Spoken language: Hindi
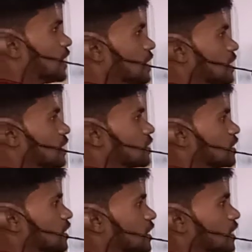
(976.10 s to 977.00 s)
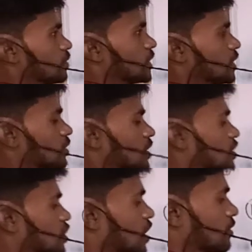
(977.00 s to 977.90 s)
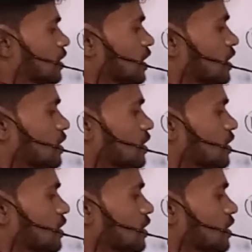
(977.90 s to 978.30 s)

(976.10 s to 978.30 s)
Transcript: लिया तीन एकम तीन और एक चार बटे